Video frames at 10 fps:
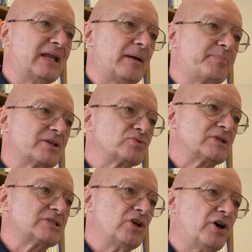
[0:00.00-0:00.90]
alla
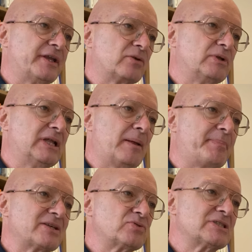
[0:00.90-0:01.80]
persuasione, quindi la
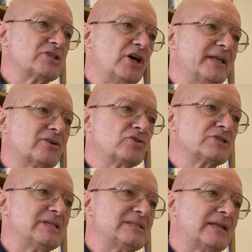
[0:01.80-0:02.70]
persuasione
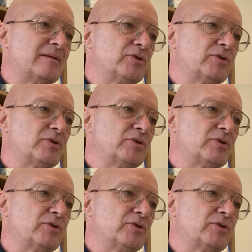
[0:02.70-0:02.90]
consiste nel